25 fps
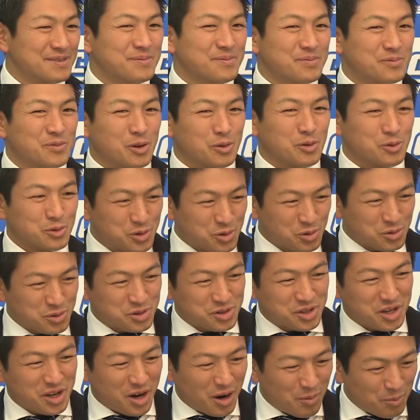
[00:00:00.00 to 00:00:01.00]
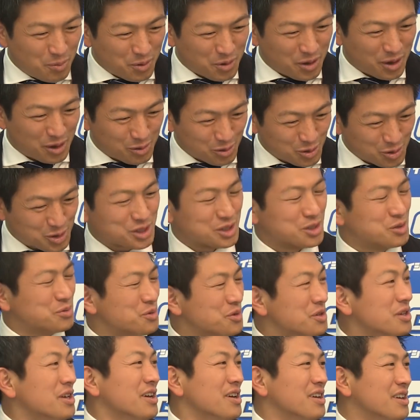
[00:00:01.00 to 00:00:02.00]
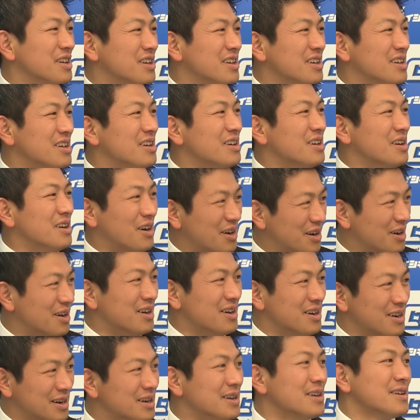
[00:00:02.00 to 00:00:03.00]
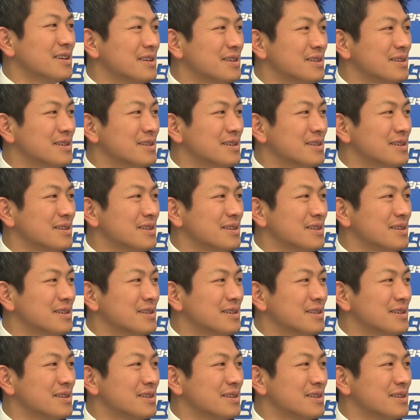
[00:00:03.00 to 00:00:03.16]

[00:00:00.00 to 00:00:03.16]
えー、嘘つきかアンポンタンかどっちかですもんねどっちかですね、はい、はい、